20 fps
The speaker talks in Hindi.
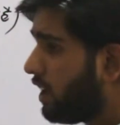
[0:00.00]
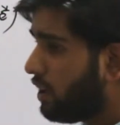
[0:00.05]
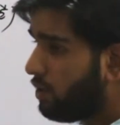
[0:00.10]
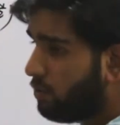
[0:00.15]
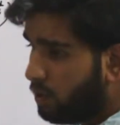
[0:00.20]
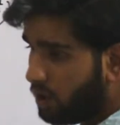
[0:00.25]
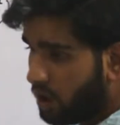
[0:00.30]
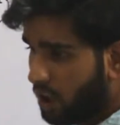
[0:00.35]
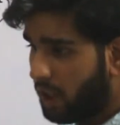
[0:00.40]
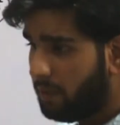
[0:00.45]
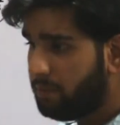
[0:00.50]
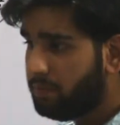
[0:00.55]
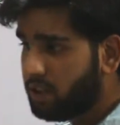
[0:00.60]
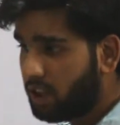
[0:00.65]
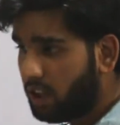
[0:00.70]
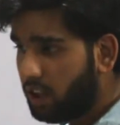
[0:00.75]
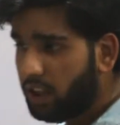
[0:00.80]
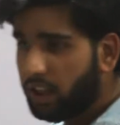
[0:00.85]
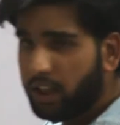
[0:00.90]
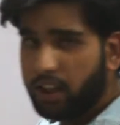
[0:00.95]
कि वो काम
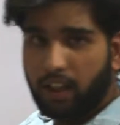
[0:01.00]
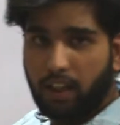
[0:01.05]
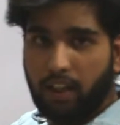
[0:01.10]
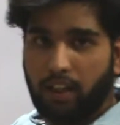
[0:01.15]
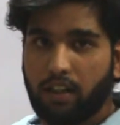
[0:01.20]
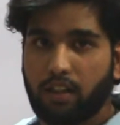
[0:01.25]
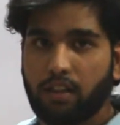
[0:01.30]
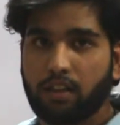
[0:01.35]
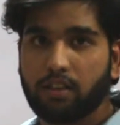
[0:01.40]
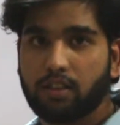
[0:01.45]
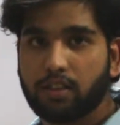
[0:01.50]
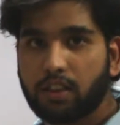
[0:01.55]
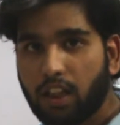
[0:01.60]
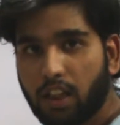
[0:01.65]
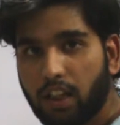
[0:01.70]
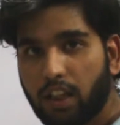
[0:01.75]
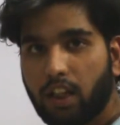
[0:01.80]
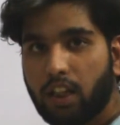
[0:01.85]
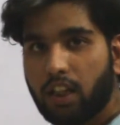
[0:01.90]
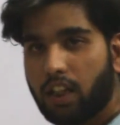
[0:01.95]
चल रहे हैं चल
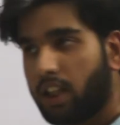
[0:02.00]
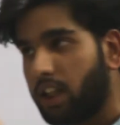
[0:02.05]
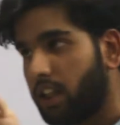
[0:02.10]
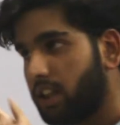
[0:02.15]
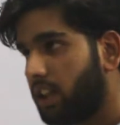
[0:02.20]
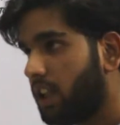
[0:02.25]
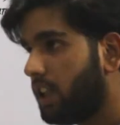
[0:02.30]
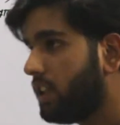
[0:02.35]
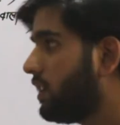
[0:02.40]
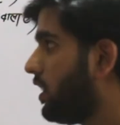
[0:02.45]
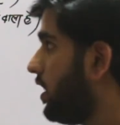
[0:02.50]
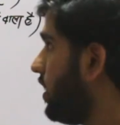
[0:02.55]
रहे हैं लगातार चल